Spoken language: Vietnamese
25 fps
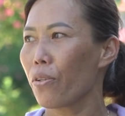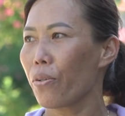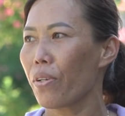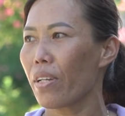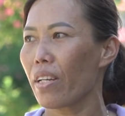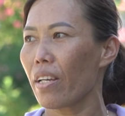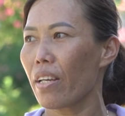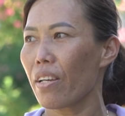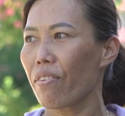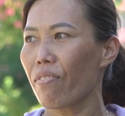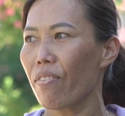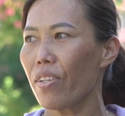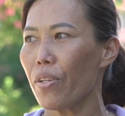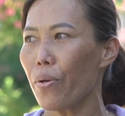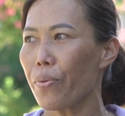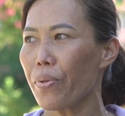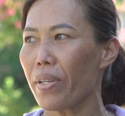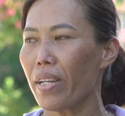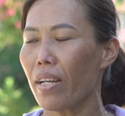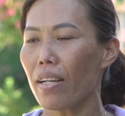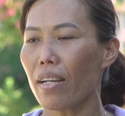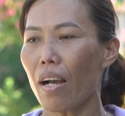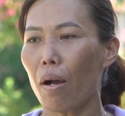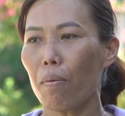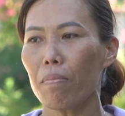từ điều kiện ví dụ
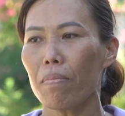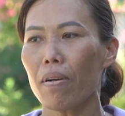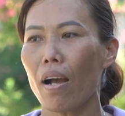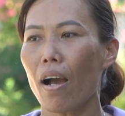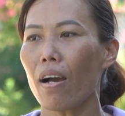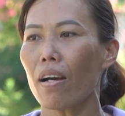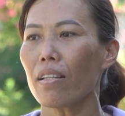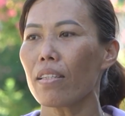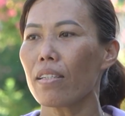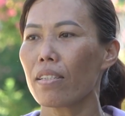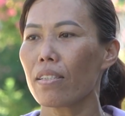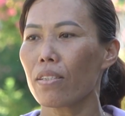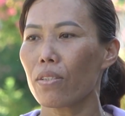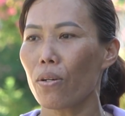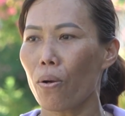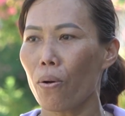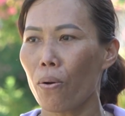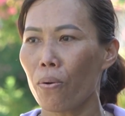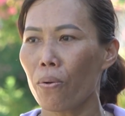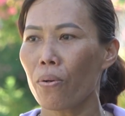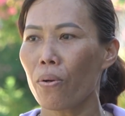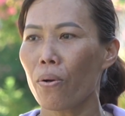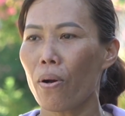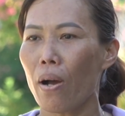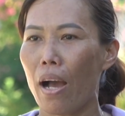như cổng ngõ tường
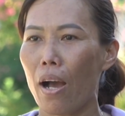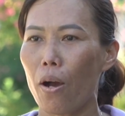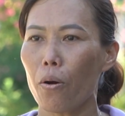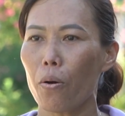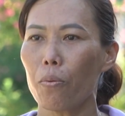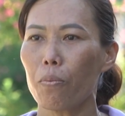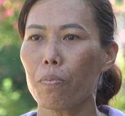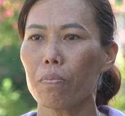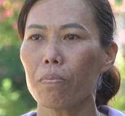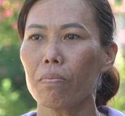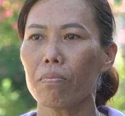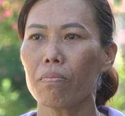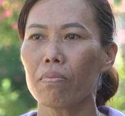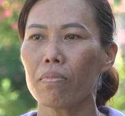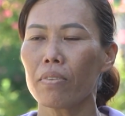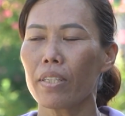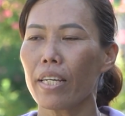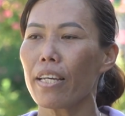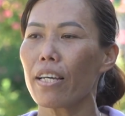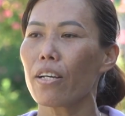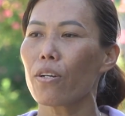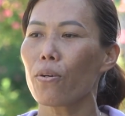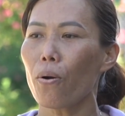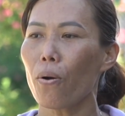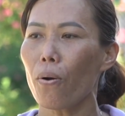rồ đồ họ cũng
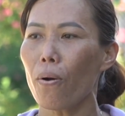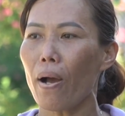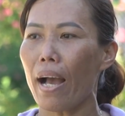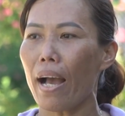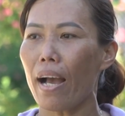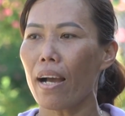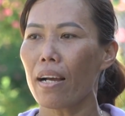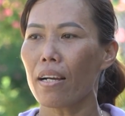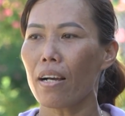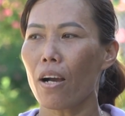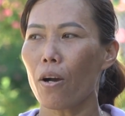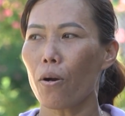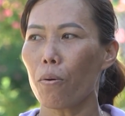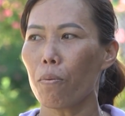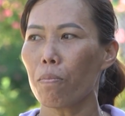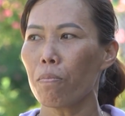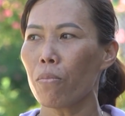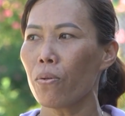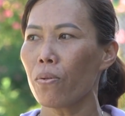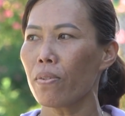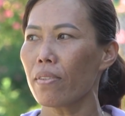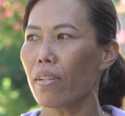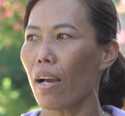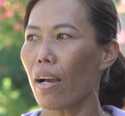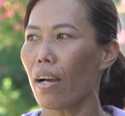kiên cố hơn họ
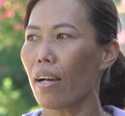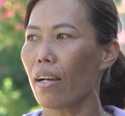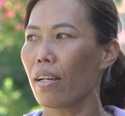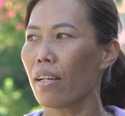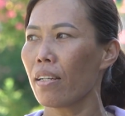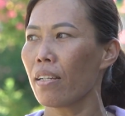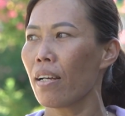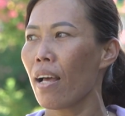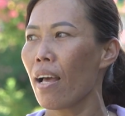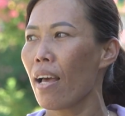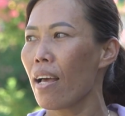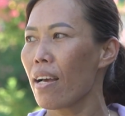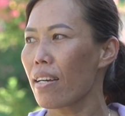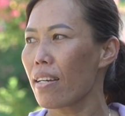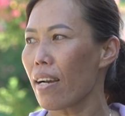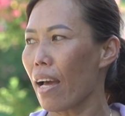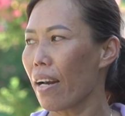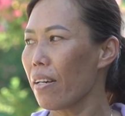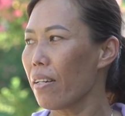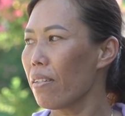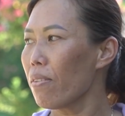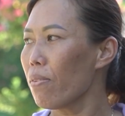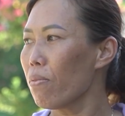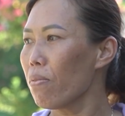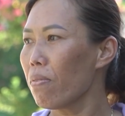cũng muốn cho cái
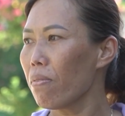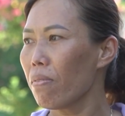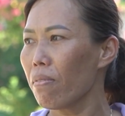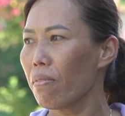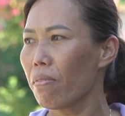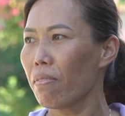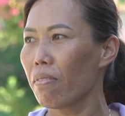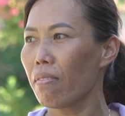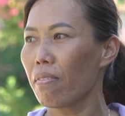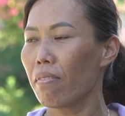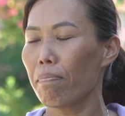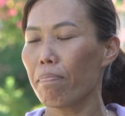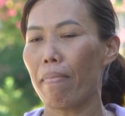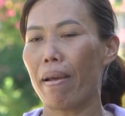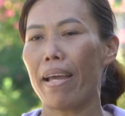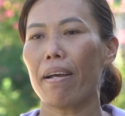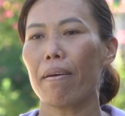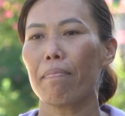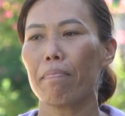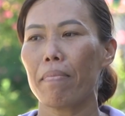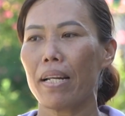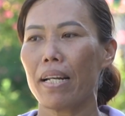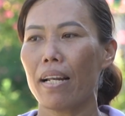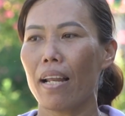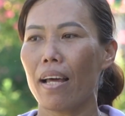cảnh
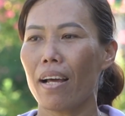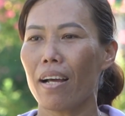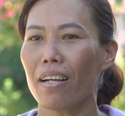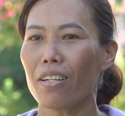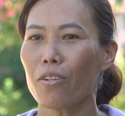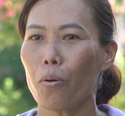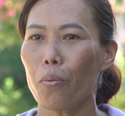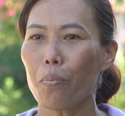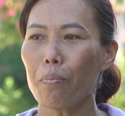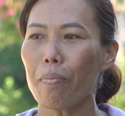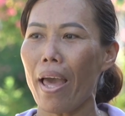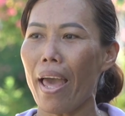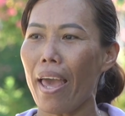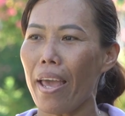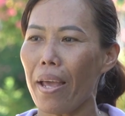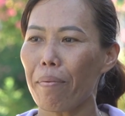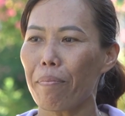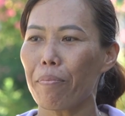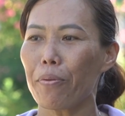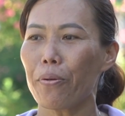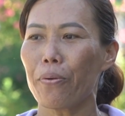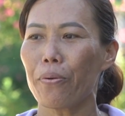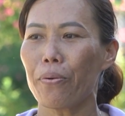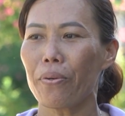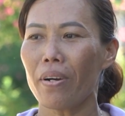mặt mình là cũng
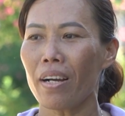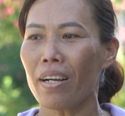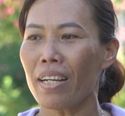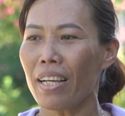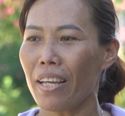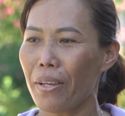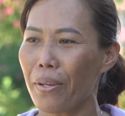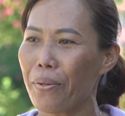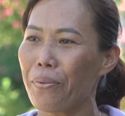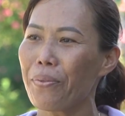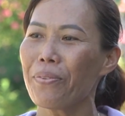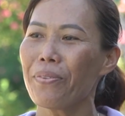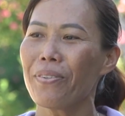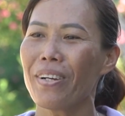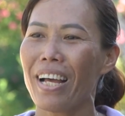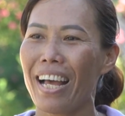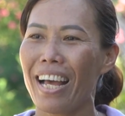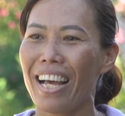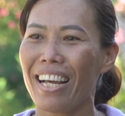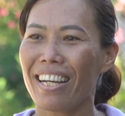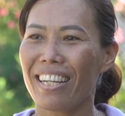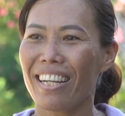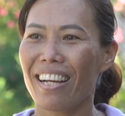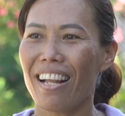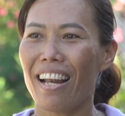đẹp đồ các kiểu
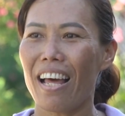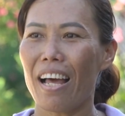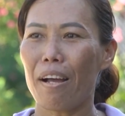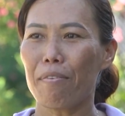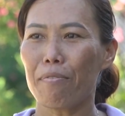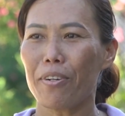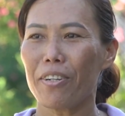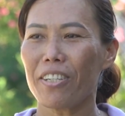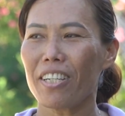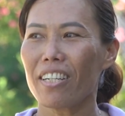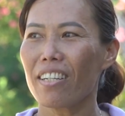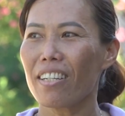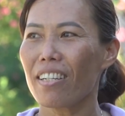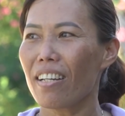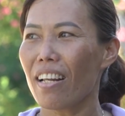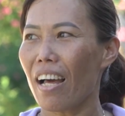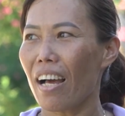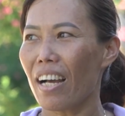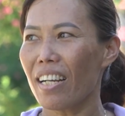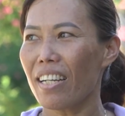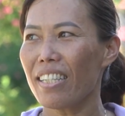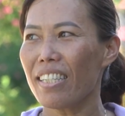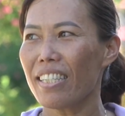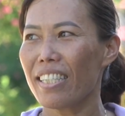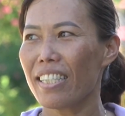cái là mọi người
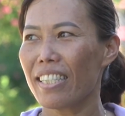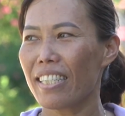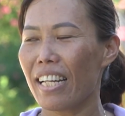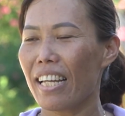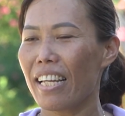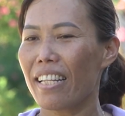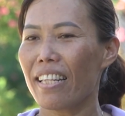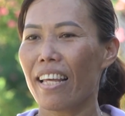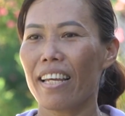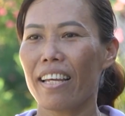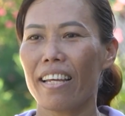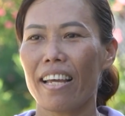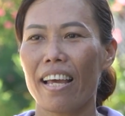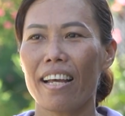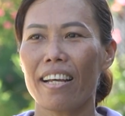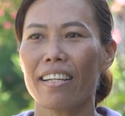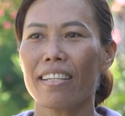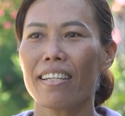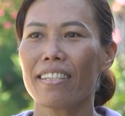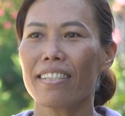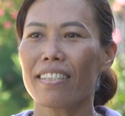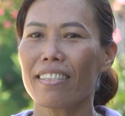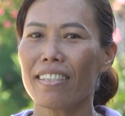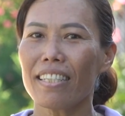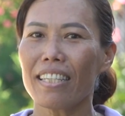là cái người ni thì
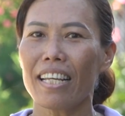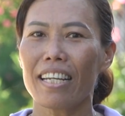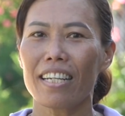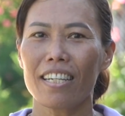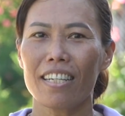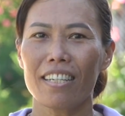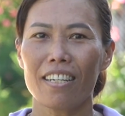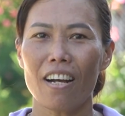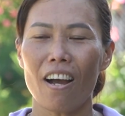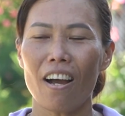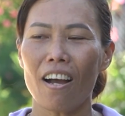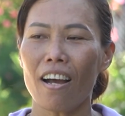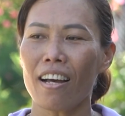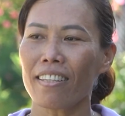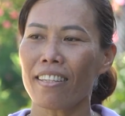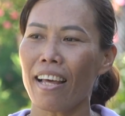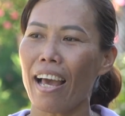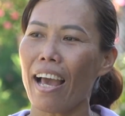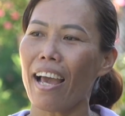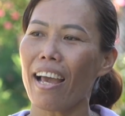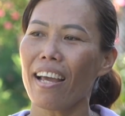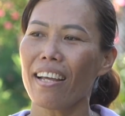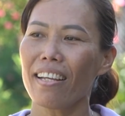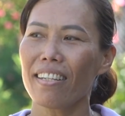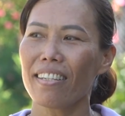hắn như rứa thì người khó họ
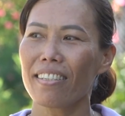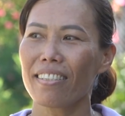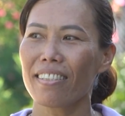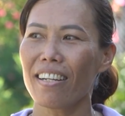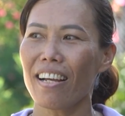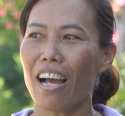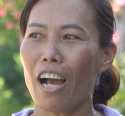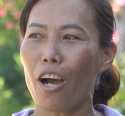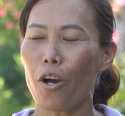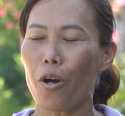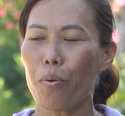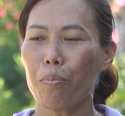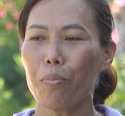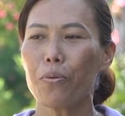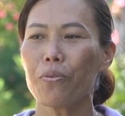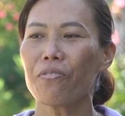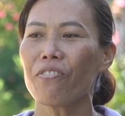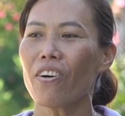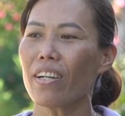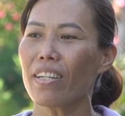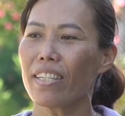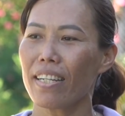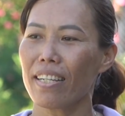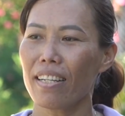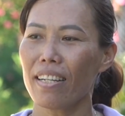thái như rứa họ cũng
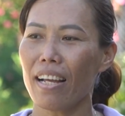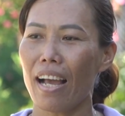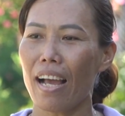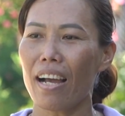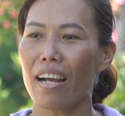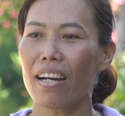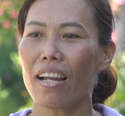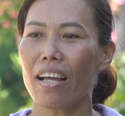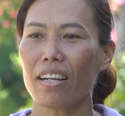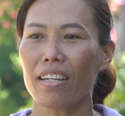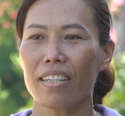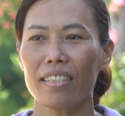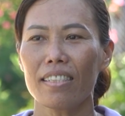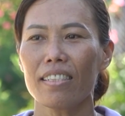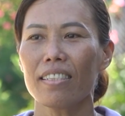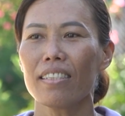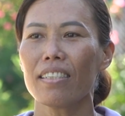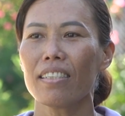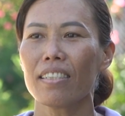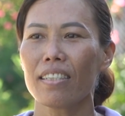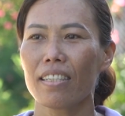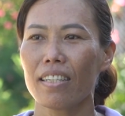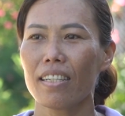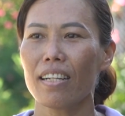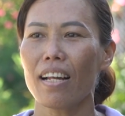muốn phát triển hơn là
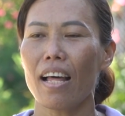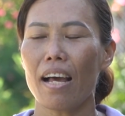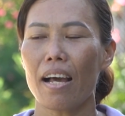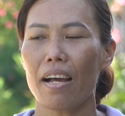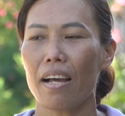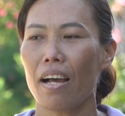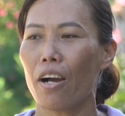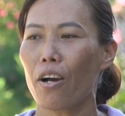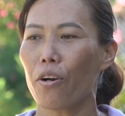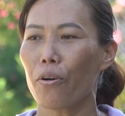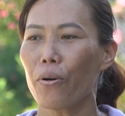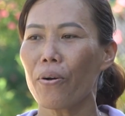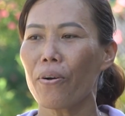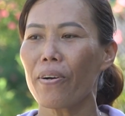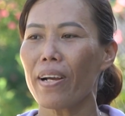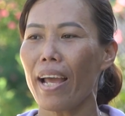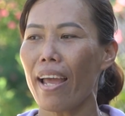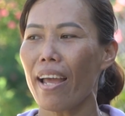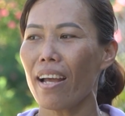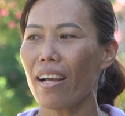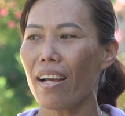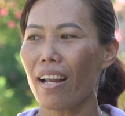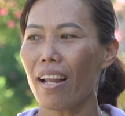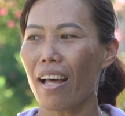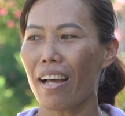cứ rứa là họ cố
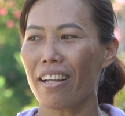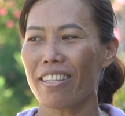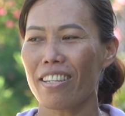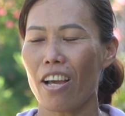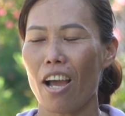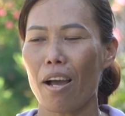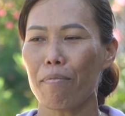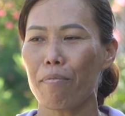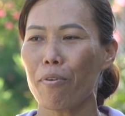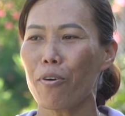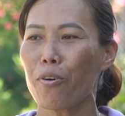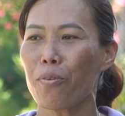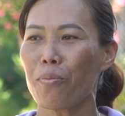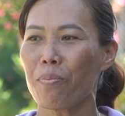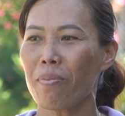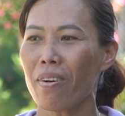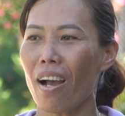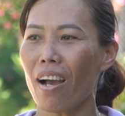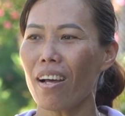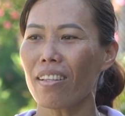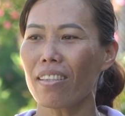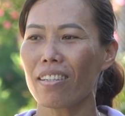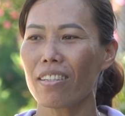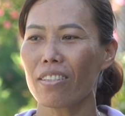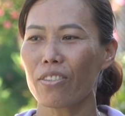gắng cái là nhà mô cũng
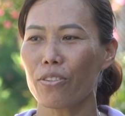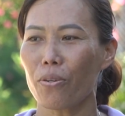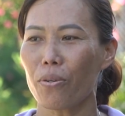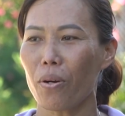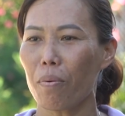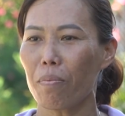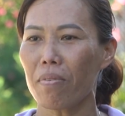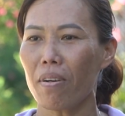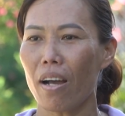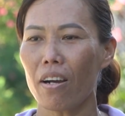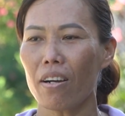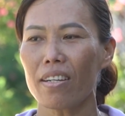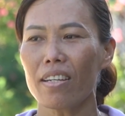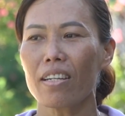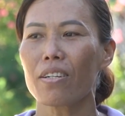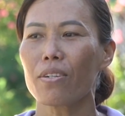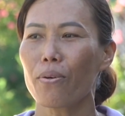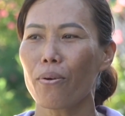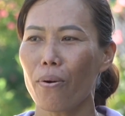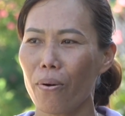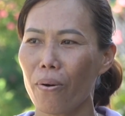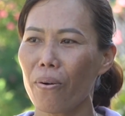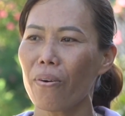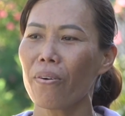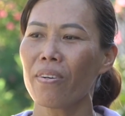có tường rồi cũng ở
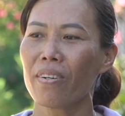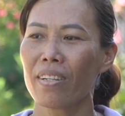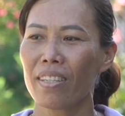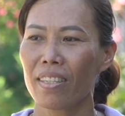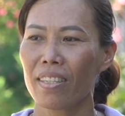kiên cố